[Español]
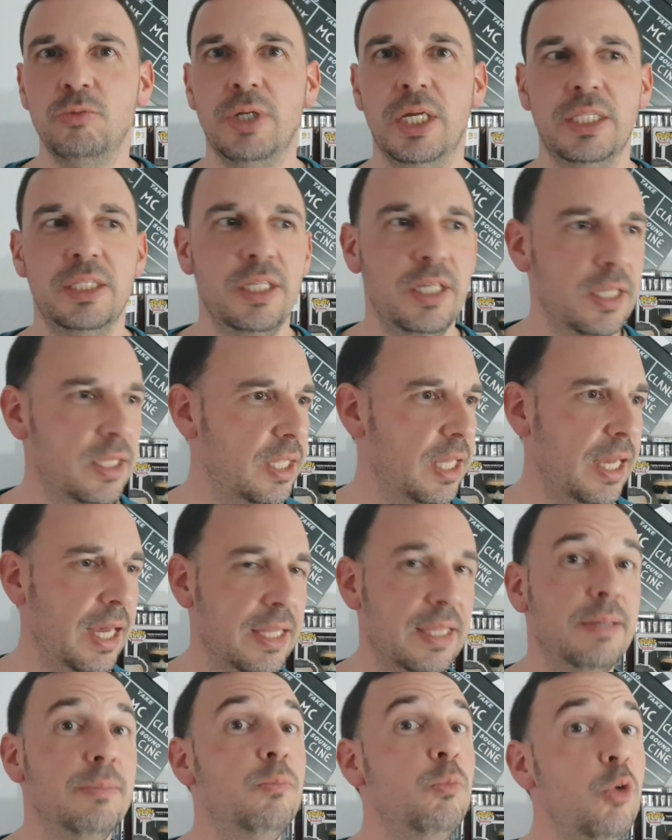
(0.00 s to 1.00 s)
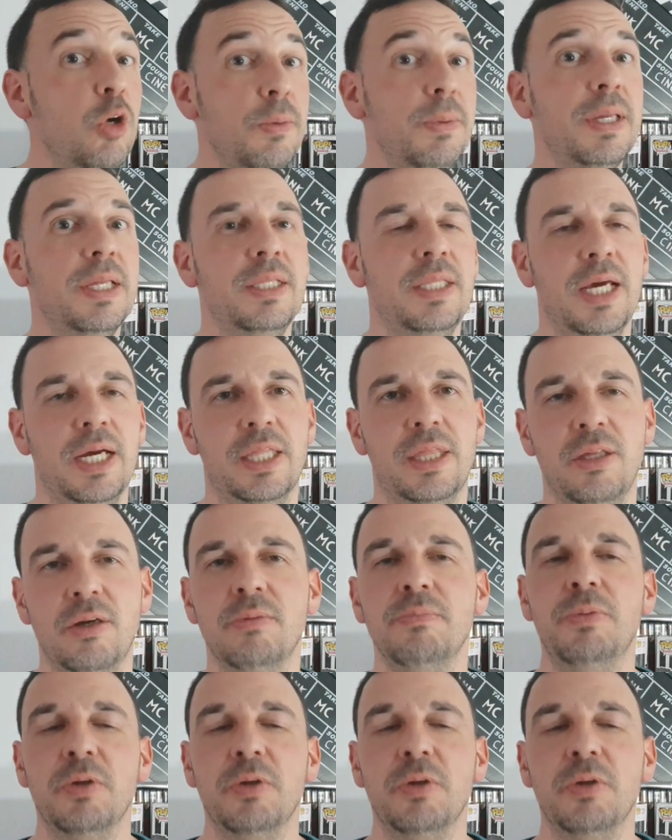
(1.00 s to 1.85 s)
una actriz que hace muy bien de acción,